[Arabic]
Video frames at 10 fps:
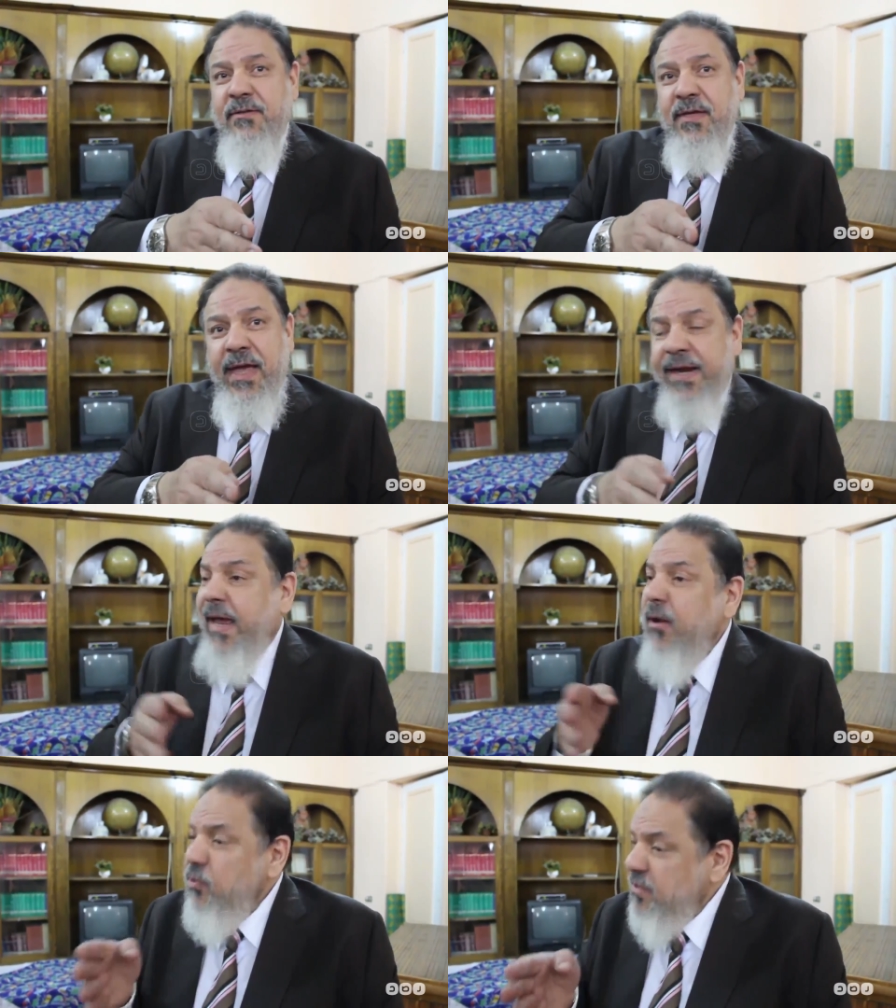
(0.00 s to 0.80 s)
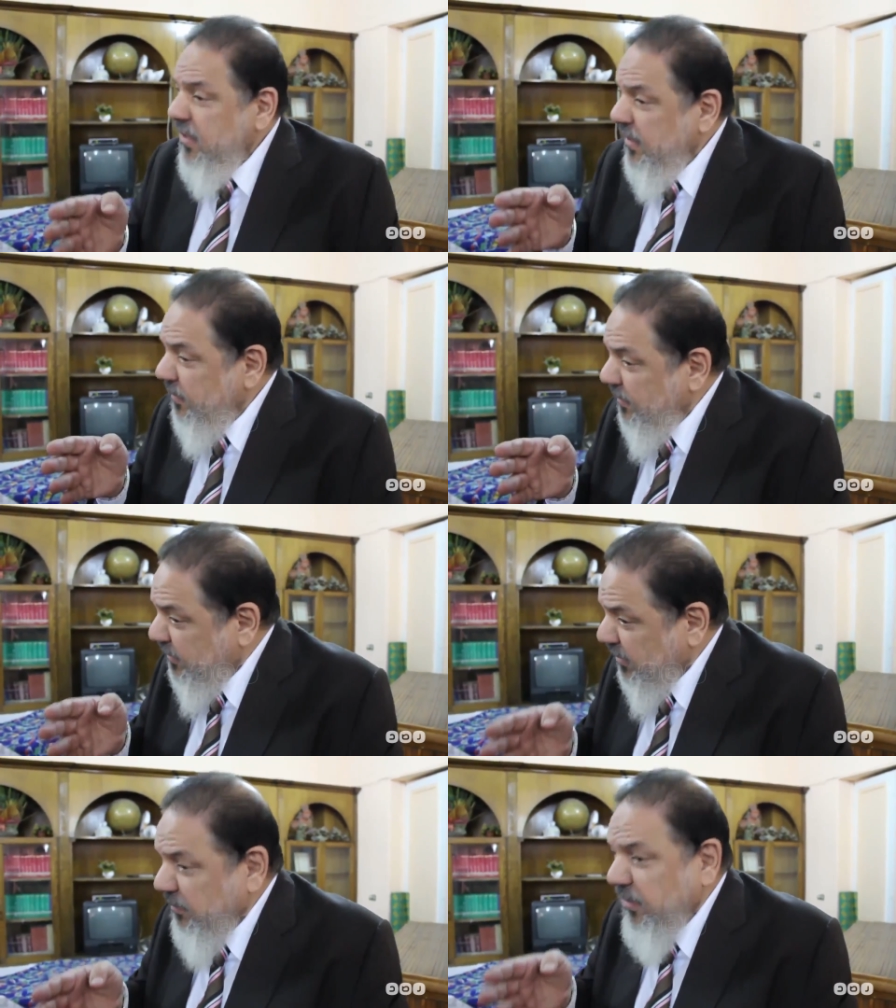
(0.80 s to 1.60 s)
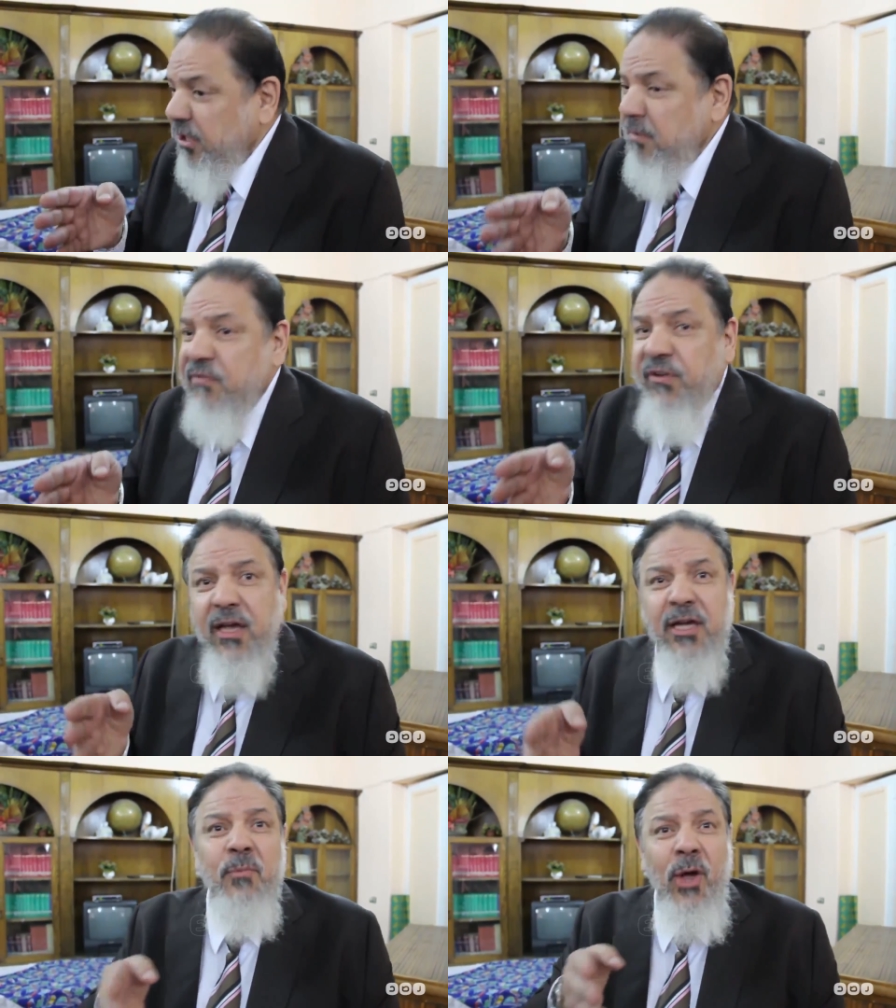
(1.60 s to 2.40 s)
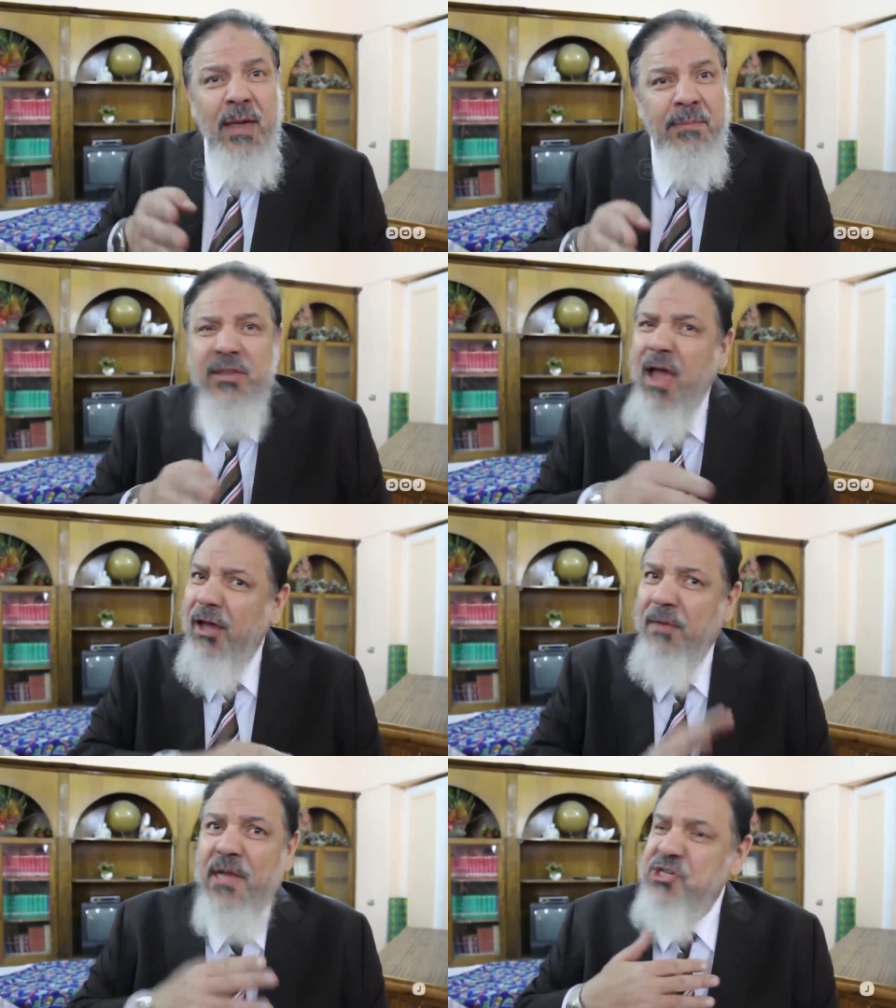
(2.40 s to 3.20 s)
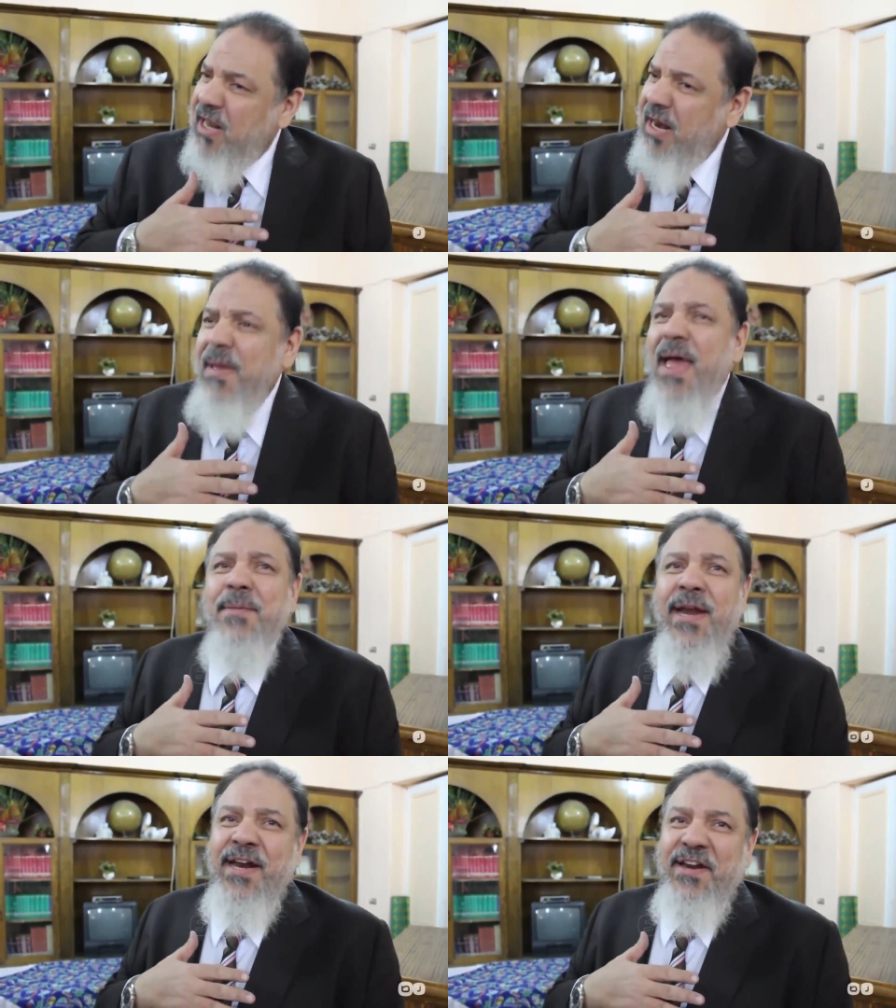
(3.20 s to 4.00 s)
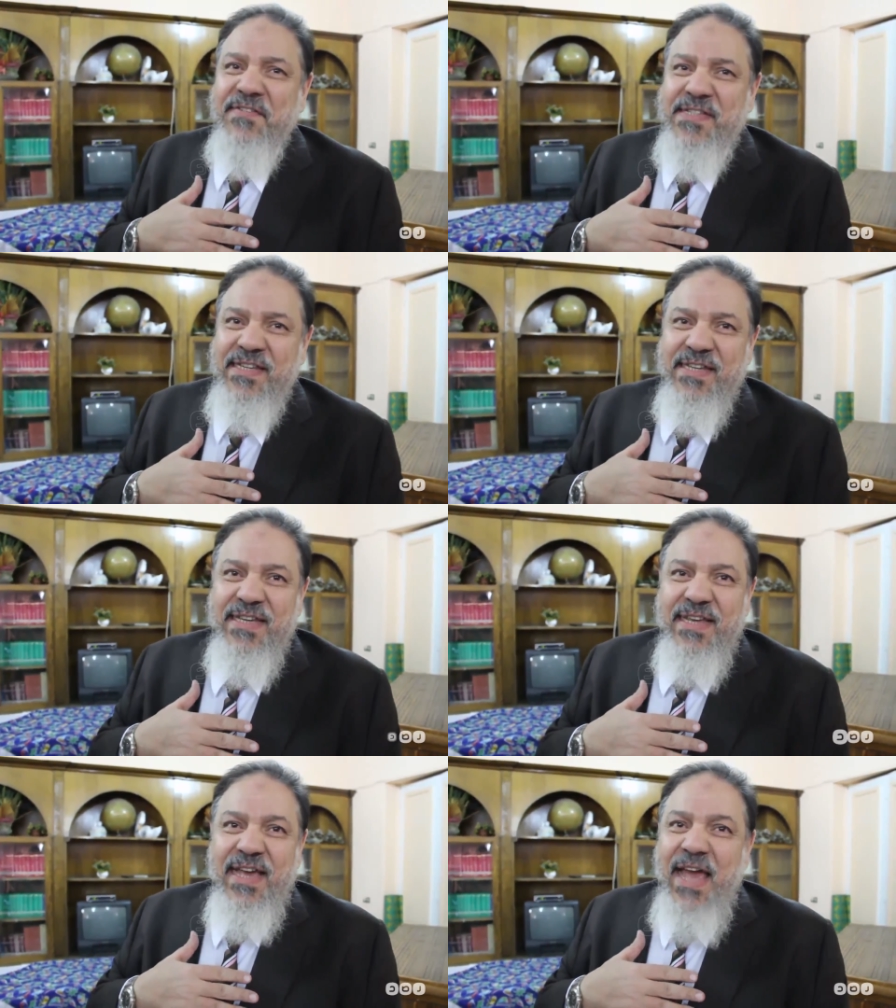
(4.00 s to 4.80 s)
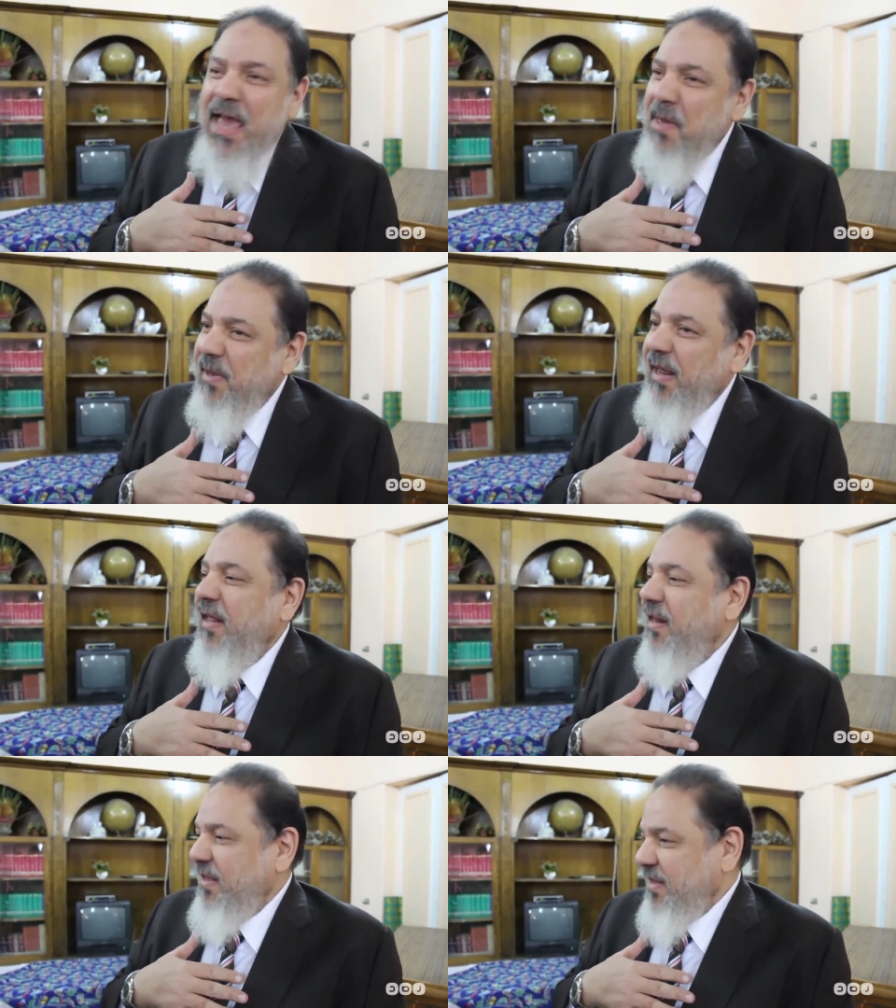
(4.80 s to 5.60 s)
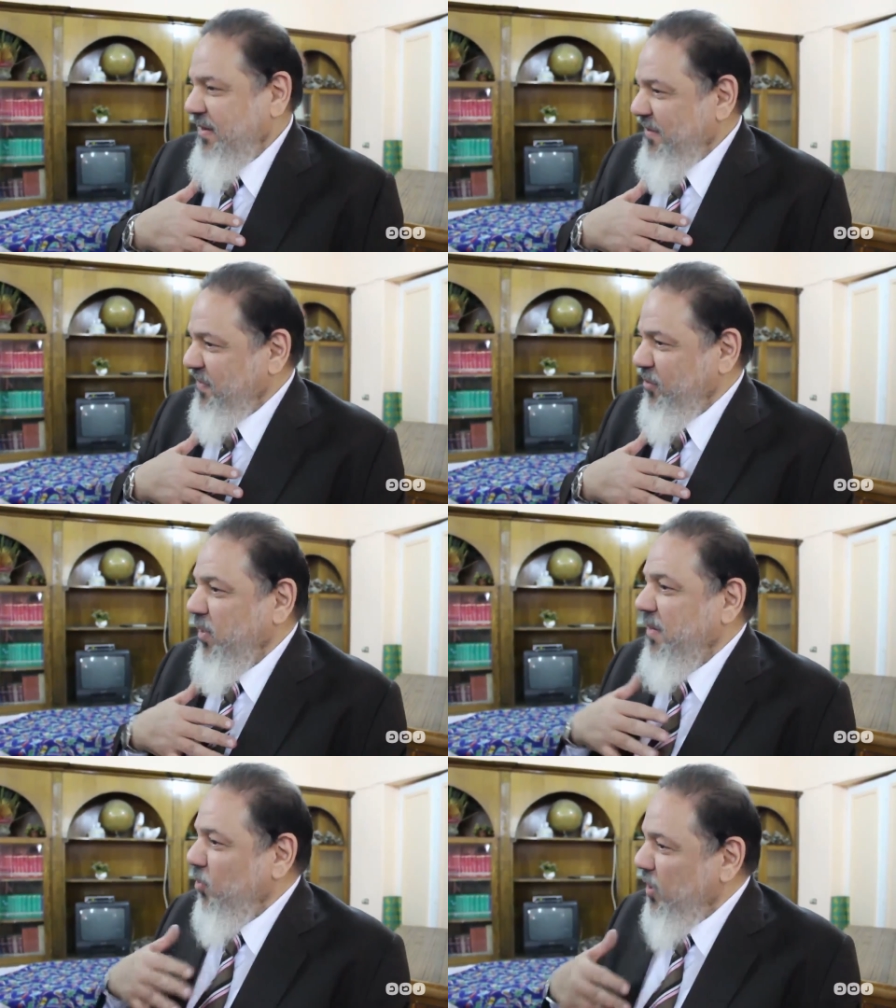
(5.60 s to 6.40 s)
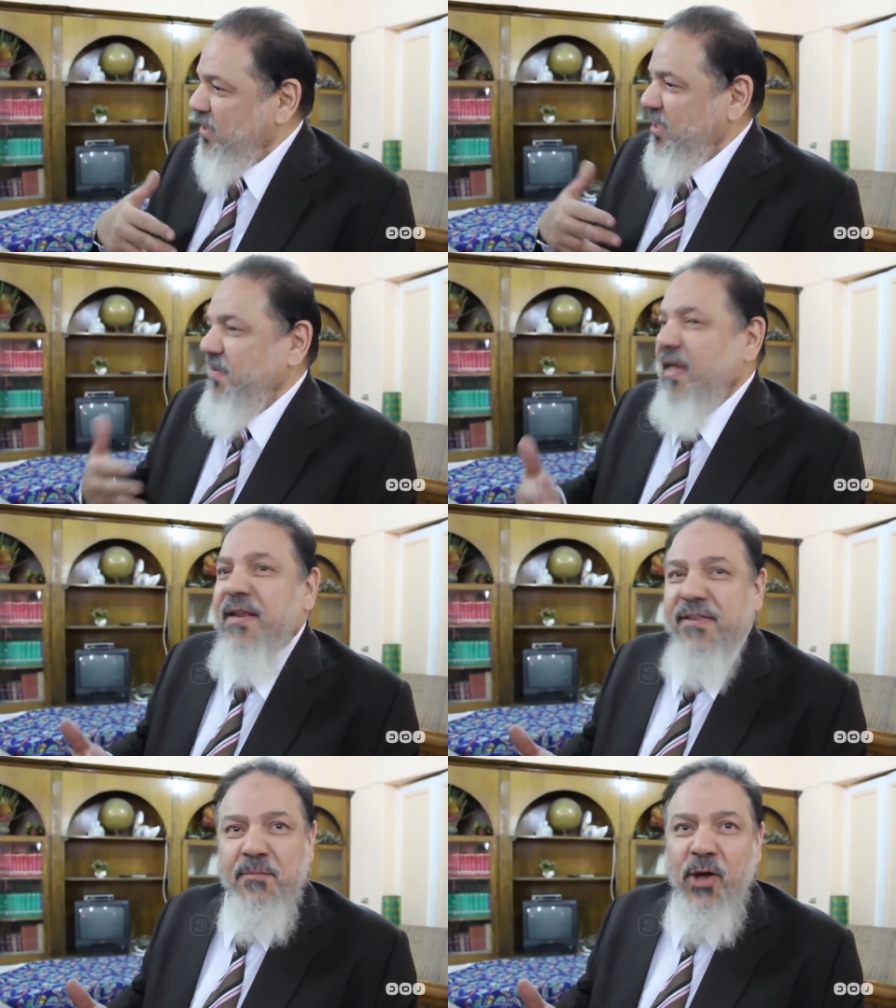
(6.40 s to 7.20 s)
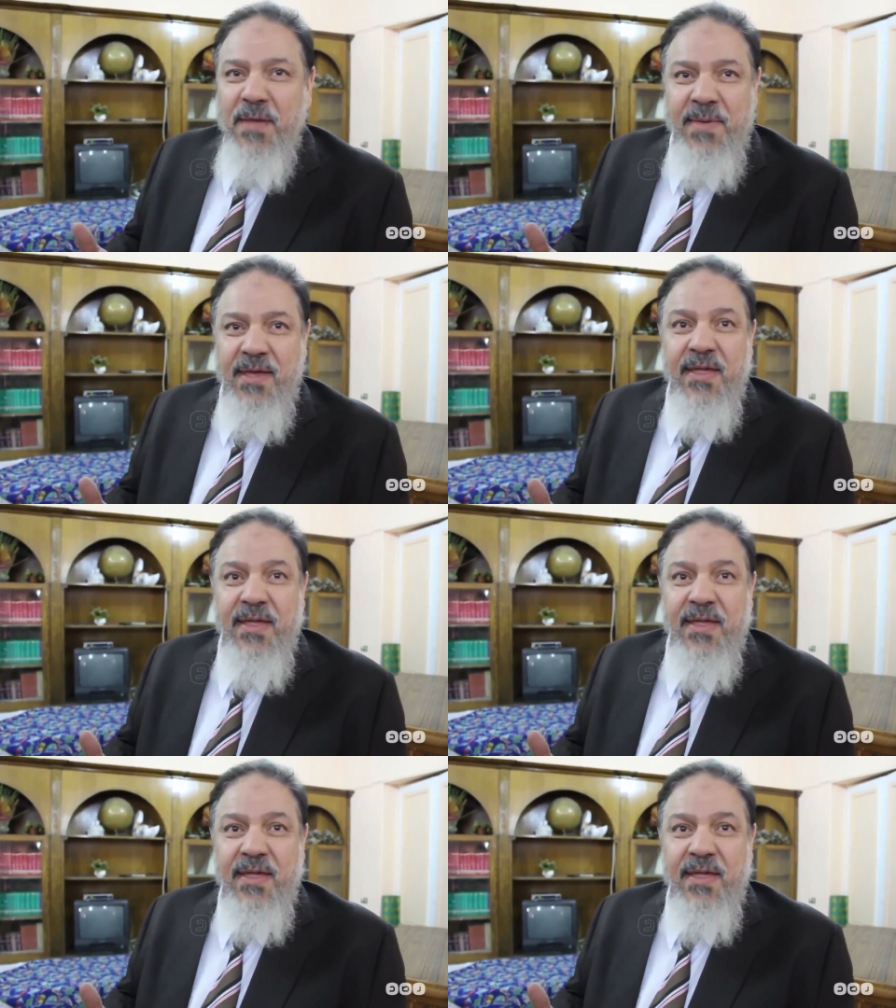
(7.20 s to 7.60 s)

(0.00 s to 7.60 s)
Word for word: انا عاوز اللي يرتكب جريمه في حق المحامي يتعاقب عشان انا بامن على نفسي امن على نفسي وانا بؤدي مهنه المحاماه